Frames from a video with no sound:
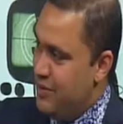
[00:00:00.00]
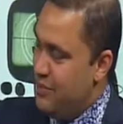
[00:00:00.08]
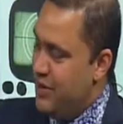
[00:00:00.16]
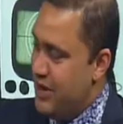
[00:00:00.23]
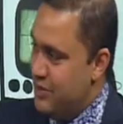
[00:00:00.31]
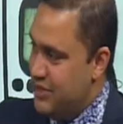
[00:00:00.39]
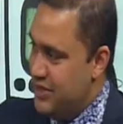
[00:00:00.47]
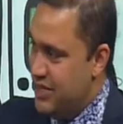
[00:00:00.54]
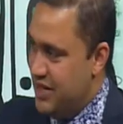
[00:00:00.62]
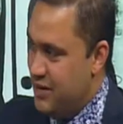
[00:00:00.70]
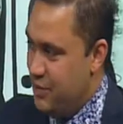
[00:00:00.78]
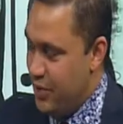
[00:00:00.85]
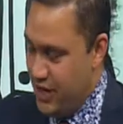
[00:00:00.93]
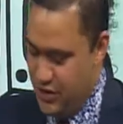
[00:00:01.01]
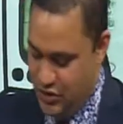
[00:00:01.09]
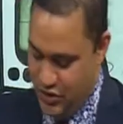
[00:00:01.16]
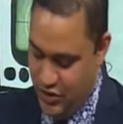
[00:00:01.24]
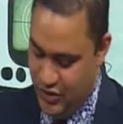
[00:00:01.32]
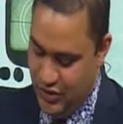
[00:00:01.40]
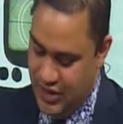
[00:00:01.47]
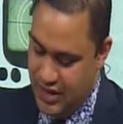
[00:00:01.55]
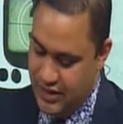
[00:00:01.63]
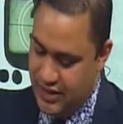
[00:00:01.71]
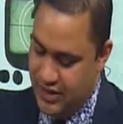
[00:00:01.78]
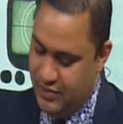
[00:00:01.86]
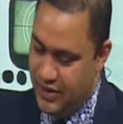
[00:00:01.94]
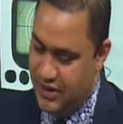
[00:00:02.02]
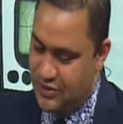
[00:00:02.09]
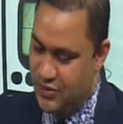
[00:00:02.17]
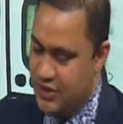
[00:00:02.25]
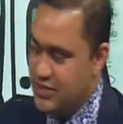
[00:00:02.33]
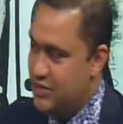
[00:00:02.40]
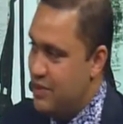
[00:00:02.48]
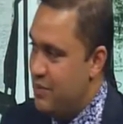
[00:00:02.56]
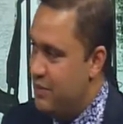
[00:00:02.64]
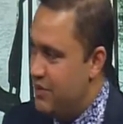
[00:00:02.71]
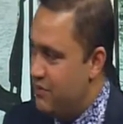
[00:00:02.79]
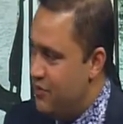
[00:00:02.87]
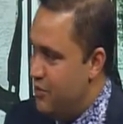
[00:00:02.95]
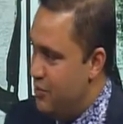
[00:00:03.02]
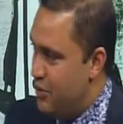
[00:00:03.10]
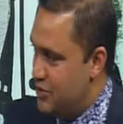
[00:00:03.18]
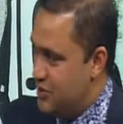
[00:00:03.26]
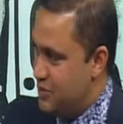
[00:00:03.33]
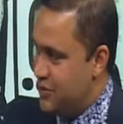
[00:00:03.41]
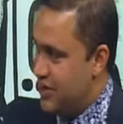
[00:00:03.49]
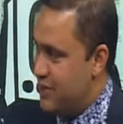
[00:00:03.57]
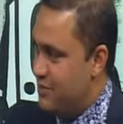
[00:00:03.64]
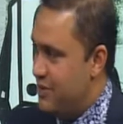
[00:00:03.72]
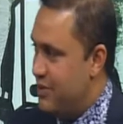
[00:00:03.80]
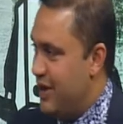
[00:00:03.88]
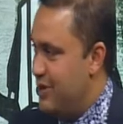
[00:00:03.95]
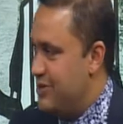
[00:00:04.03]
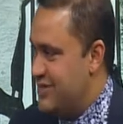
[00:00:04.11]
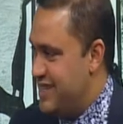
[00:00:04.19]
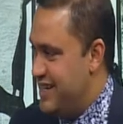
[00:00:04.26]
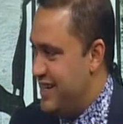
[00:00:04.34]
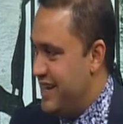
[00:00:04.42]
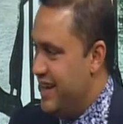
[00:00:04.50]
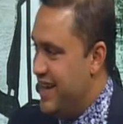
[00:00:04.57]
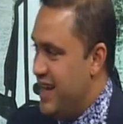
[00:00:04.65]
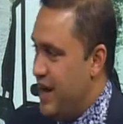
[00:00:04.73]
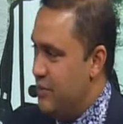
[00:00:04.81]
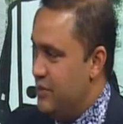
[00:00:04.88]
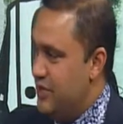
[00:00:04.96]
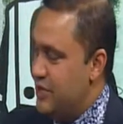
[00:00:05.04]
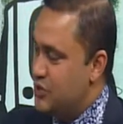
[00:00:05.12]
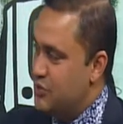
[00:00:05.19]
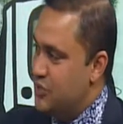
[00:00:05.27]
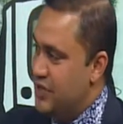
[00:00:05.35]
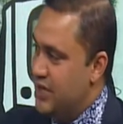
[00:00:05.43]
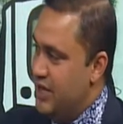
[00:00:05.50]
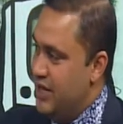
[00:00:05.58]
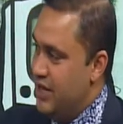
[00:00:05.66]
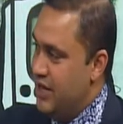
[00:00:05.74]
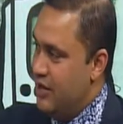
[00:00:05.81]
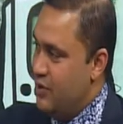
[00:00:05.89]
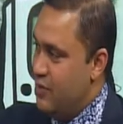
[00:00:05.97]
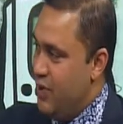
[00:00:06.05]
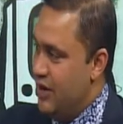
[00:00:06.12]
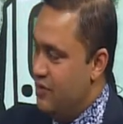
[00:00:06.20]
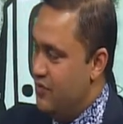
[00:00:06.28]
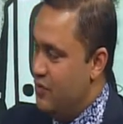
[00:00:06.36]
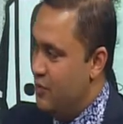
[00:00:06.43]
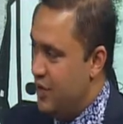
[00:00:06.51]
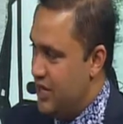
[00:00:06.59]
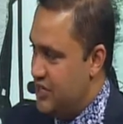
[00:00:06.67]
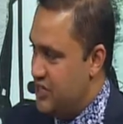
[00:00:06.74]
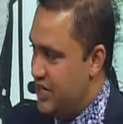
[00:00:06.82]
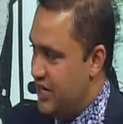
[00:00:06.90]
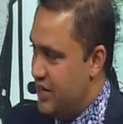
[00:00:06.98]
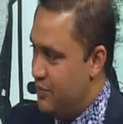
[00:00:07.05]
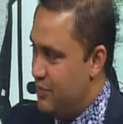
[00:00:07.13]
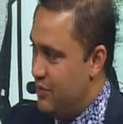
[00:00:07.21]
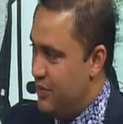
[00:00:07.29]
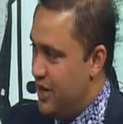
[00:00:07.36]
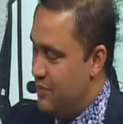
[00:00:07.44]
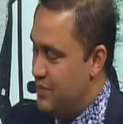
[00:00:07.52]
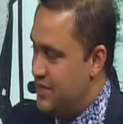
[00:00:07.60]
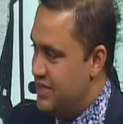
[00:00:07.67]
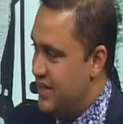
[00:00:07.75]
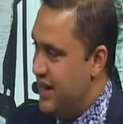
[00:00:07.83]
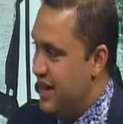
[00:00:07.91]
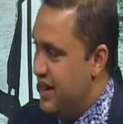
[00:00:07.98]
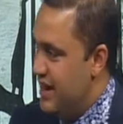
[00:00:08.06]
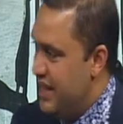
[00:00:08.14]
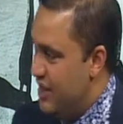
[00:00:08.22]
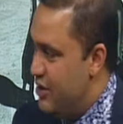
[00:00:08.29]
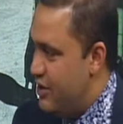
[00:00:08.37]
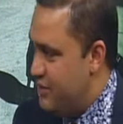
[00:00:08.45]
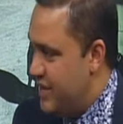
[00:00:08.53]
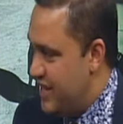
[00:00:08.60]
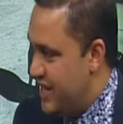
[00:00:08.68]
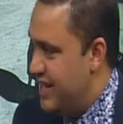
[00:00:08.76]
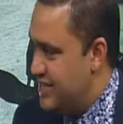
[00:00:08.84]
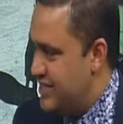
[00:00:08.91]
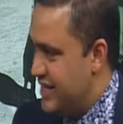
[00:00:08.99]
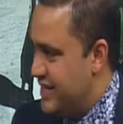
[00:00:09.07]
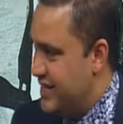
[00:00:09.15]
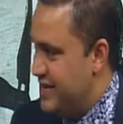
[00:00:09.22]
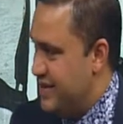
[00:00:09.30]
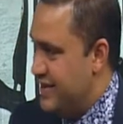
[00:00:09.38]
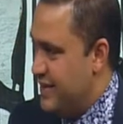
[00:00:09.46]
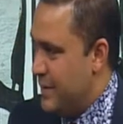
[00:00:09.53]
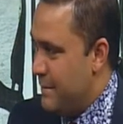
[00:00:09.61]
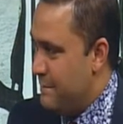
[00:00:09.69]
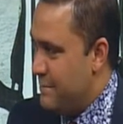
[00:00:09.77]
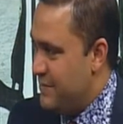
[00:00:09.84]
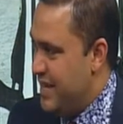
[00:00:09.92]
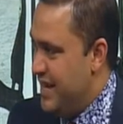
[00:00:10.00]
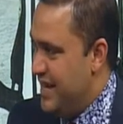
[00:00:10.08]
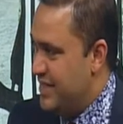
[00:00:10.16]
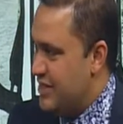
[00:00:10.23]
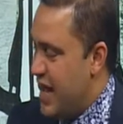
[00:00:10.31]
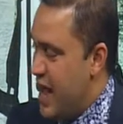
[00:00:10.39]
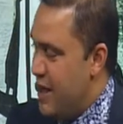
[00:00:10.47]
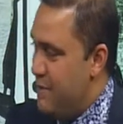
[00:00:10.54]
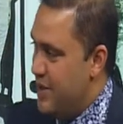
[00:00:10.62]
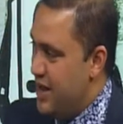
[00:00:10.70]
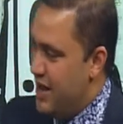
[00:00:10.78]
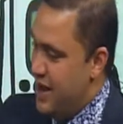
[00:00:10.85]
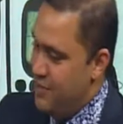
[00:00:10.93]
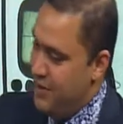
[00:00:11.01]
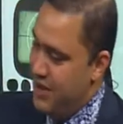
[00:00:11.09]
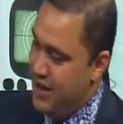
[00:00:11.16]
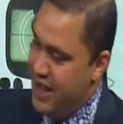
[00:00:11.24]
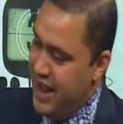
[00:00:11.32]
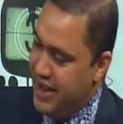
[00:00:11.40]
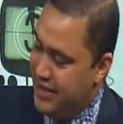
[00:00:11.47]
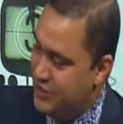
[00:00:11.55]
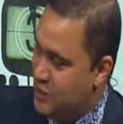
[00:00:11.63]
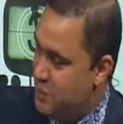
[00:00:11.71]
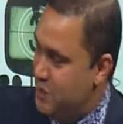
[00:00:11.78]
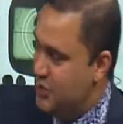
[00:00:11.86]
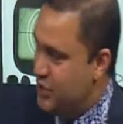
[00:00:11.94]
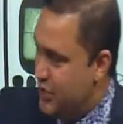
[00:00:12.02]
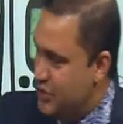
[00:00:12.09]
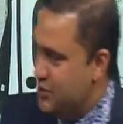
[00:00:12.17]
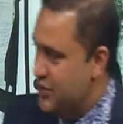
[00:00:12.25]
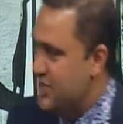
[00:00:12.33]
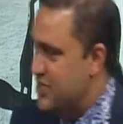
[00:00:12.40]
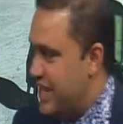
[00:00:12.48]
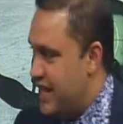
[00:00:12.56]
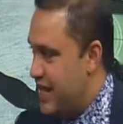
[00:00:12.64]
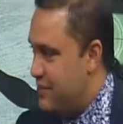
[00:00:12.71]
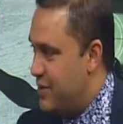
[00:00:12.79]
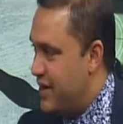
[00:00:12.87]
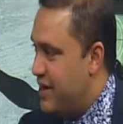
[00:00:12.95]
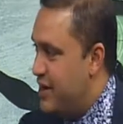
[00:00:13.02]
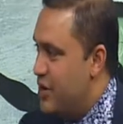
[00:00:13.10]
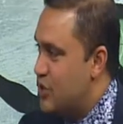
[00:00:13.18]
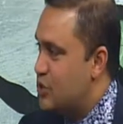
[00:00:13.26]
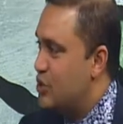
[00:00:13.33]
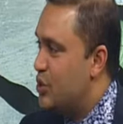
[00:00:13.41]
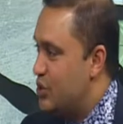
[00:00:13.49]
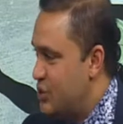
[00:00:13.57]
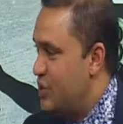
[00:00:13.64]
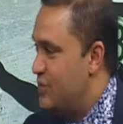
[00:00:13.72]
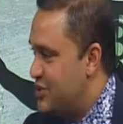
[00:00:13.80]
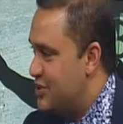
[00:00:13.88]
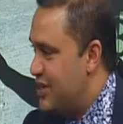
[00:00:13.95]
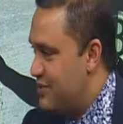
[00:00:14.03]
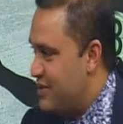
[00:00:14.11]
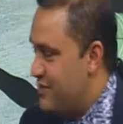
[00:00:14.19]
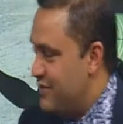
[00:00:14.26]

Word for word: ব্যাপারে আমাদেরকে বলার জন্য তো আমরা চলে যাব আপনার ফুটবল সম্পর্কে আপনার ভালোবাসা নিয়ে আপনি তো একসময় খুব ভালো ফুটবলার ছিলেন এবং আপনি সিলেট লিগেও আপনি খেলেছেন হ্যাঁ তা আমরা আমরা আরেকটু পিছনে যদি যাই আপনার শৈশবে যদি আমরা